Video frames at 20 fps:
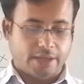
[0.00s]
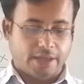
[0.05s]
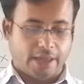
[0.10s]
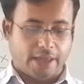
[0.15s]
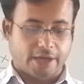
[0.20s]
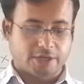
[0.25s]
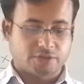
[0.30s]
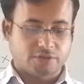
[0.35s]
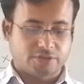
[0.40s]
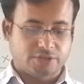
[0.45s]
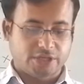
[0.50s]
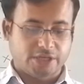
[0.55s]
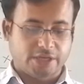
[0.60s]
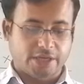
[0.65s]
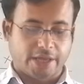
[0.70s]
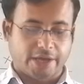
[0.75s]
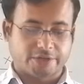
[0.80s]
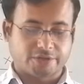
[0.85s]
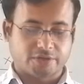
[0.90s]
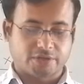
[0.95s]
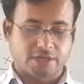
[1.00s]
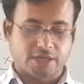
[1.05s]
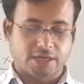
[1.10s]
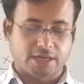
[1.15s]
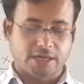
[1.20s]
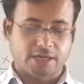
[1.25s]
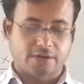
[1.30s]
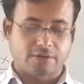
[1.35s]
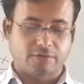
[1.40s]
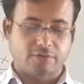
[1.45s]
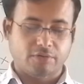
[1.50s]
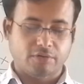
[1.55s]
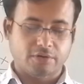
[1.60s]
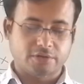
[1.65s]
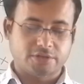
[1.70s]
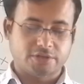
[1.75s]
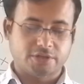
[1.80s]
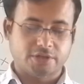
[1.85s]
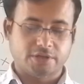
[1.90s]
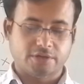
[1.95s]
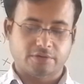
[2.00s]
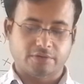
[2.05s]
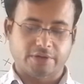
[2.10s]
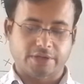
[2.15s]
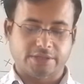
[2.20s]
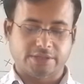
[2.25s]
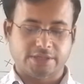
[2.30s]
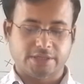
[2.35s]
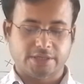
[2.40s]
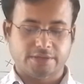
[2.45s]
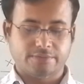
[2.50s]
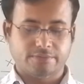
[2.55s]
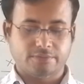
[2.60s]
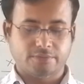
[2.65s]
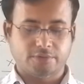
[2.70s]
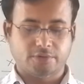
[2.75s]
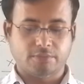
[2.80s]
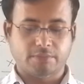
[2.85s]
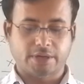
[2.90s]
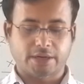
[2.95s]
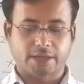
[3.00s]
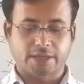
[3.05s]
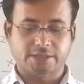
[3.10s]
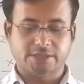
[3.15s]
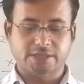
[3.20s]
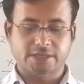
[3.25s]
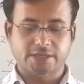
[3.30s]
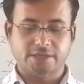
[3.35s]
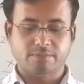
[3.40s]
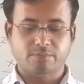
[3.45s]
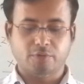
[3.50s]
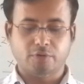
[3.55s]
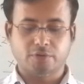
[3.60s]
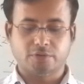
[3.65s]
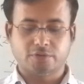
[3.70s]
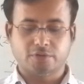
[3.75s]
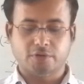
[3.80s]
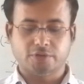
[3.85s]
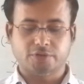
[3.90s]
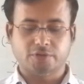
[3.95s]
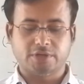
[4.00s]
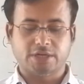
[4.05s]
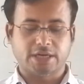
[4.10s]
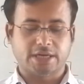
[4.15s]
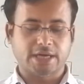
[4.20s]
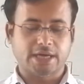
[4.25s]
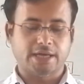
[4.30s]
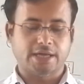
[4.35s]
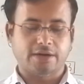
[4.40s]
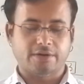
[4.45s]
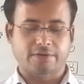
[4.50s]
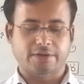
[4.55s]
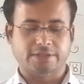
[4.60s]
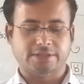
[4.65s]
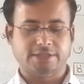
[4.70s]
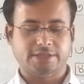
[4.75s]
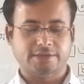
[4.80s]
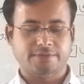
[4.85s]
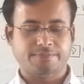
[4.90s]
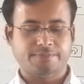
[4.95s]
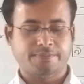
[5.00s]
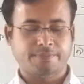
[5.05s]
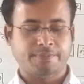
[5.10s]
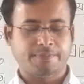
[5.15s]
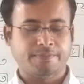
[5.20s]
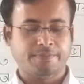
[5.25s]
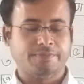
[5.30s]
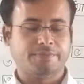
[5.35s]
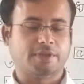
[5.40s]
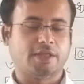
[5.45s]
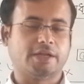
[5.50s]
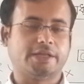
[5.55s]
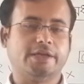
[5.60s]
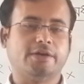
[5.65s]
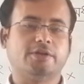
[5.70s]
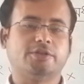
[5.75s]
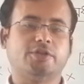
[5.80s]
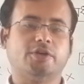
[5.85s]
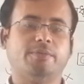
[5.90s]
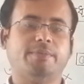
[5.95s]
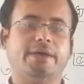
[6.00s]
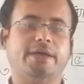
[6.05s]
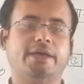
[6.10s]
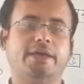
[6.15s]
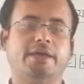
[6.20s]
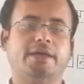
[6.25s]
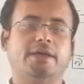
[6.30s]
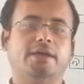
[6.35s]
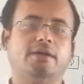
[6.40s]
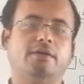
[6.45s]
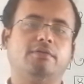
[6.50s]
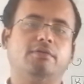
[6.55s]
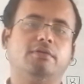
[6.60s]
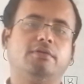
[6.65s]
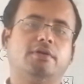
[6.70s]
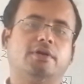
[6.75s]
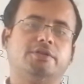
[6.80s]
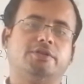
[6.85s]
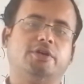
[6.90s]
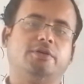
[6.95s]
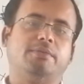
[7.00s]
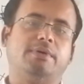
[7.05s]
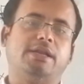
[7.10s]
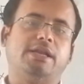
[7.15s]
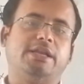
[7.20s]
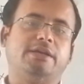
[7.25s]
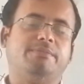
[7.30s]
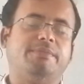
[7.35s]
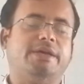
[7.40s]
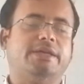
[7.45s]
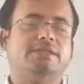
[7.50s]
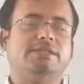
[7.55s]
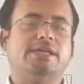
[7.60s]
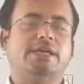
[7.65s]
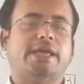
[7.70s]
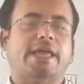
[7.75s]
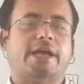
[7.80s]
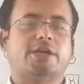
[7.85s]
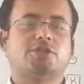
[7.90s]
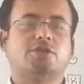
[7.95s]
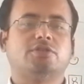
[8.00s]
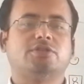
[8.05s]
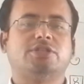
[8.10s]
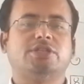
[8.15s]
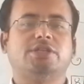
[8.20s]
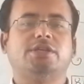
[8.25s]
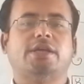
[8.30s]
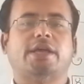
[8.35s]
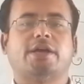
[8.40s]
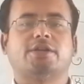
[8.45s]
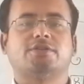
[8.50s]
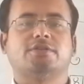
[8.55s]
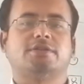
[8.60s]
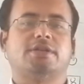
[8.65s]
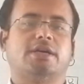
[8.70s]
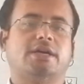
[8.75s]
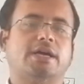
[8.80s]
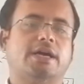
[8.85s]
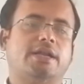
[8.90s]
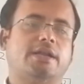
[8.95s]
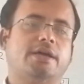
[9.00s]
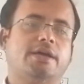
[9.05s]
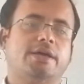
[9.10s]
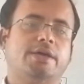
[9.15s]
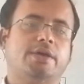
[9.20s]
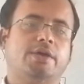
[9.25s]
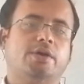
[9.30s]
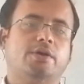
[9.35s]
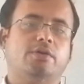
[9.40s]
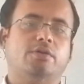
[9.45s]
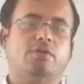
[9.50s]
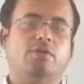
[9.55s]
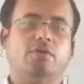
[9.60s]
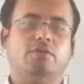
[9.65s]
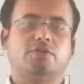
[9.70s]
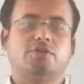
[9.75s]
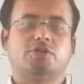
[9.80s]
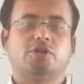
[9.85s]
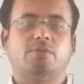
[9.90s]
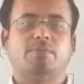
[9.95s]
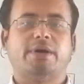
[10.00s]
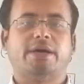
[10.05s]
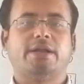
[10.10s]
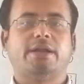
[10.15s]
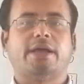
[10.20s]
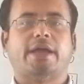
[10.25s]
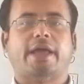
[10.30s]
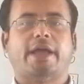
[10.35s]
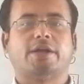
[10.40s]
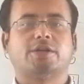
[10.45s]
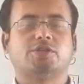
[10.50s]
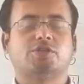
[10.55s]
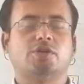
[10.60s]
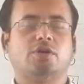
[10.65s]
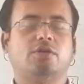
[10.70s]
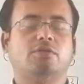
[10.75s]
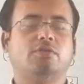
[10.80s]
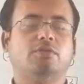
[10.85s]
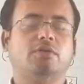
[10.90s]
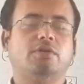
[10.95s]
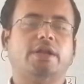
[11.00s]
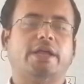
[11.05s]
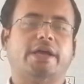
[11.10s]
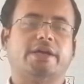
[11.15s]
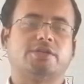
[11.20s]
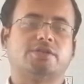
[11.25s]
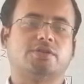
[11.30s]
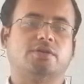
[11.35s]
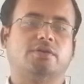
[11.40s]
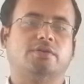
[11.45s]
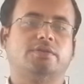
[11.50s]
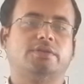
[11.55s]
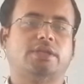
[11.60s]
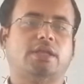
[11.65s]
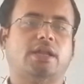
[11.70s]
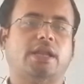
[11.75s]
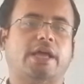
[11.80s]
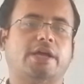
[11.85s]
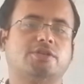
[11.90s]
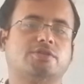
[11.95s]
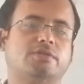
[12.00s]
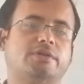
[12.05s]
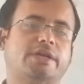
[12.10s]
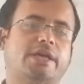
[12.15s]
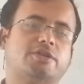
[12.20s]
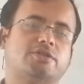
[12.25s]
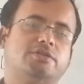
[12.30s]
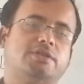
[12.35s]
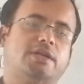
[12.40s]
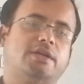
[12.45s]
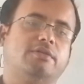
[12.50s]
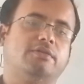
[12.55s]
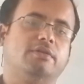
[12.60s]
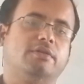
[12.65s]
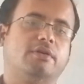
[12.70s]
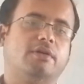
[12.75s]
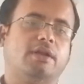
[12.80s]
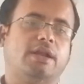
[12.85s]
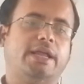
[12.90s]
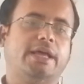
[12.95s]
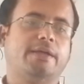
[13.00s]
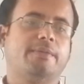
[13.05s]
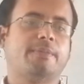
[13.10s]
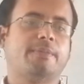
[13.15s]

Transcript: একশোটি একশো টাকার নোট রয়েছে তোমার কাছে মোট কত টাকা রয়েছে তার কি করতে হবে গুণ করতে হবে লিখবে যে একশোটি একশো টাকার নোট সমান একশো গুণ একশো তাহলে একশোকে একশো দ্বারা গুণ করলে